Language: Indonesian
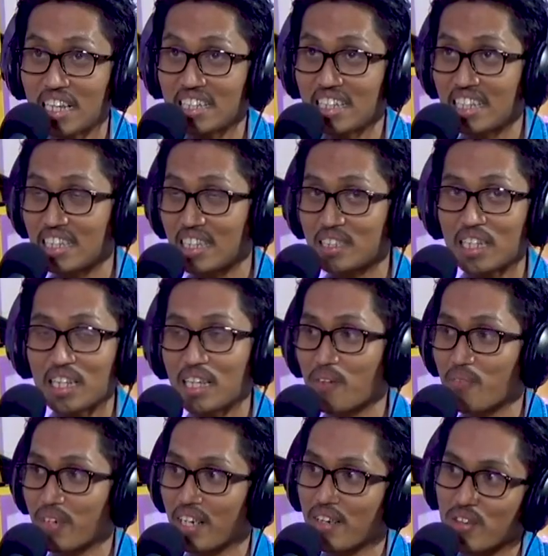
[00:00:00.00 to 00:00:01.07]
caranya kita cari
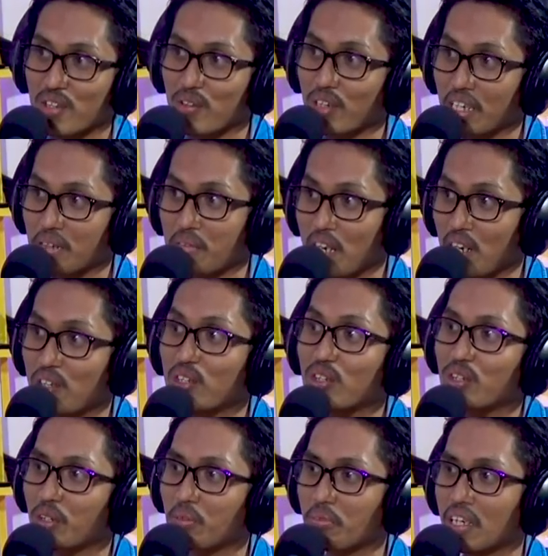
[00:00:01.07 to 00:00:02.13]
referensi itu kan melalui
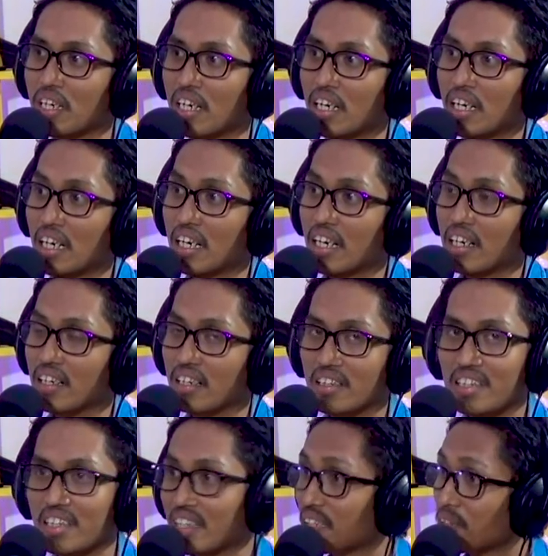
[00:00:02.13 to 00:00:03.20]
YouTube. Oh gitu.
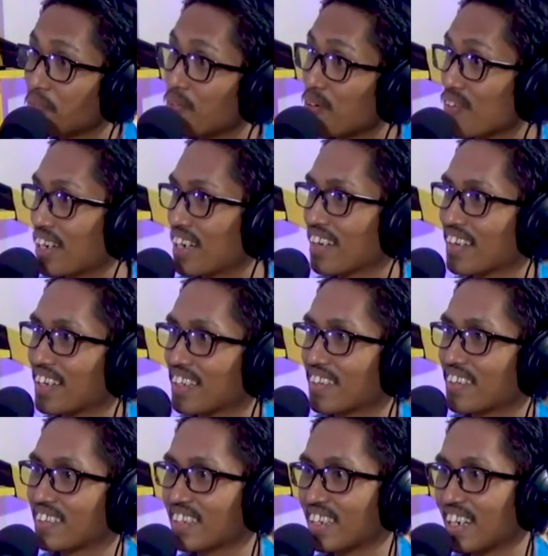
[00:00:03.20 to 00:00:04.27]
Ih, ketemu salah
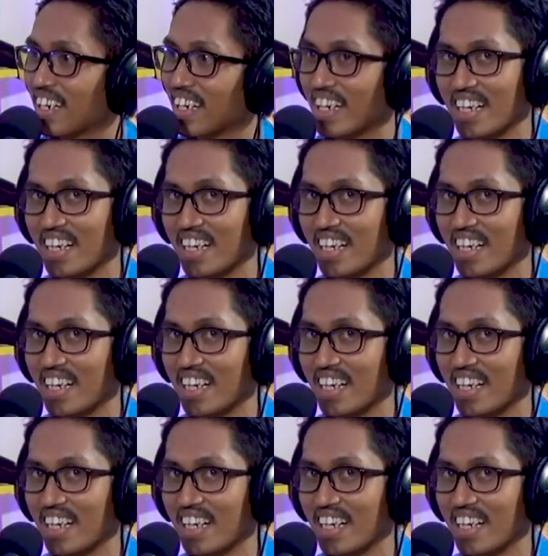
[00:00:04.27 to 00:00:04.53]
satunya